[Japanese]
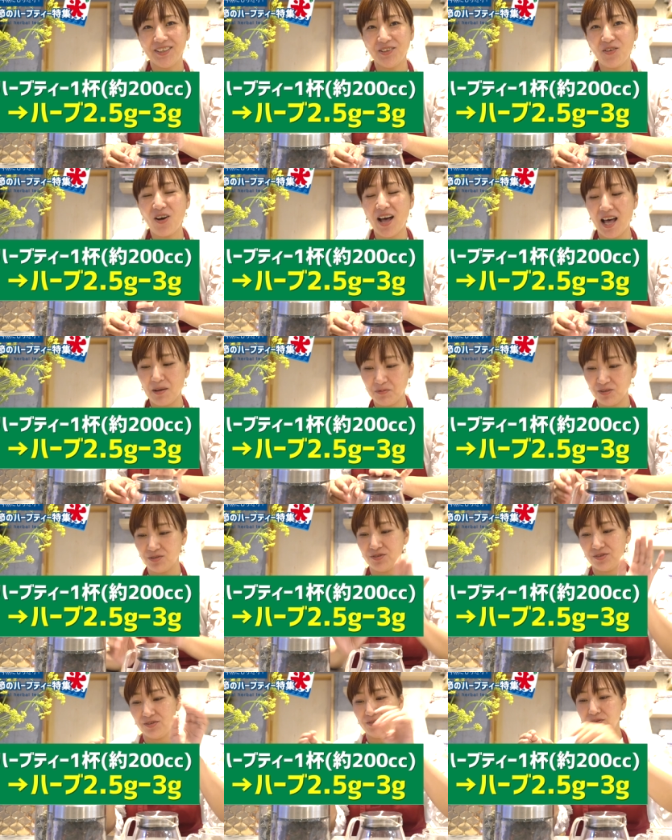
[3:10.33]
の
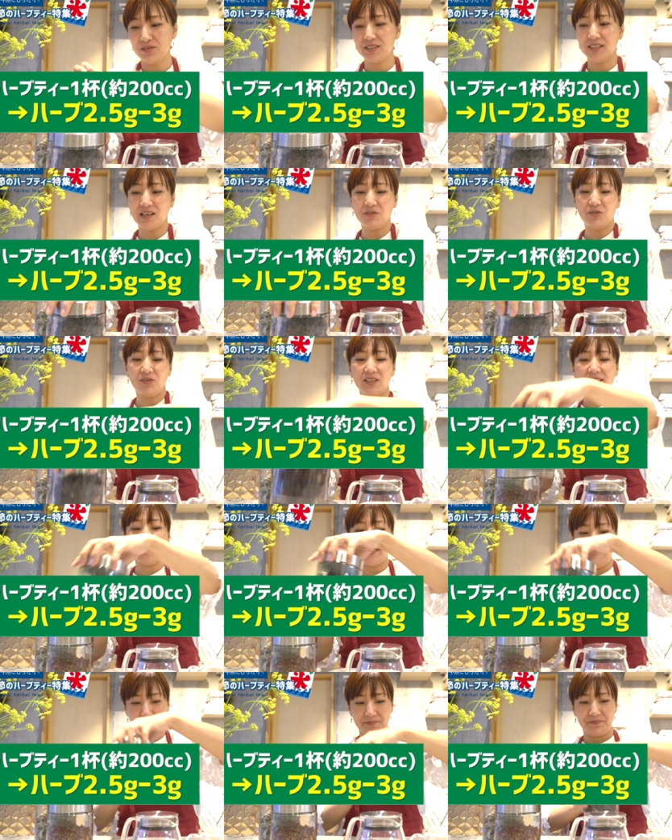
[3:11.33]
ハーブを使うといいで
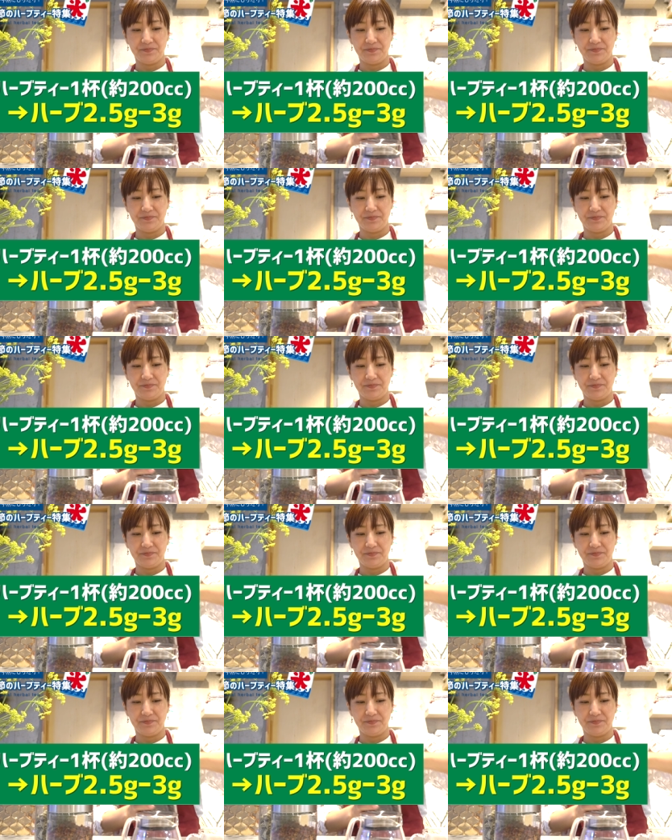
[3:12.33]
す。